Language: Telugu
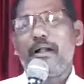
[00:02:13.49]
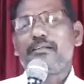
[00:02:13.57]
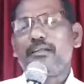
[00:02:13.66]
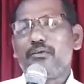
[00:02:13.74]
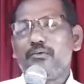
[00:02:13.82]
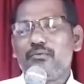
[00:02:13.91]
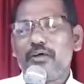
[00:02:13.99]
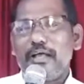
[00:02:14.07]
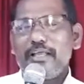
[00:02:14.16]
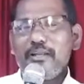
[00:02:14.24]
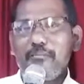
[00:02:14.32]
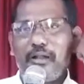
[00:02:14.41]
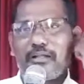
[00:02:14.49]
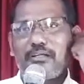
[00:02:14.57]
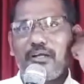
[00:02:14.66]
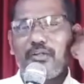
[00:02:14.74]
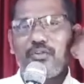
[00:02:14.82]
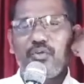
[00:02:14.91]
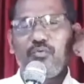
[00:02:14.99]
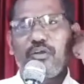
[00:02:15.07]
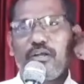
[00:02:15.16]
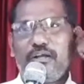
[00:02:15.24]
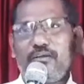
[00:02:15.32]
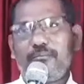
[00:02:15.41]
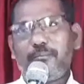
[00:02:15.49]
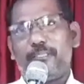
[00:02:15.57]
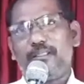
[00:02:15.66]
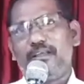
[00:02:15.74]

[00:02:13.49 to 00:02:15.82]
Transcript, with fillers: మాటను ఆయన మాట్లాడుతూ ఉన్నాడు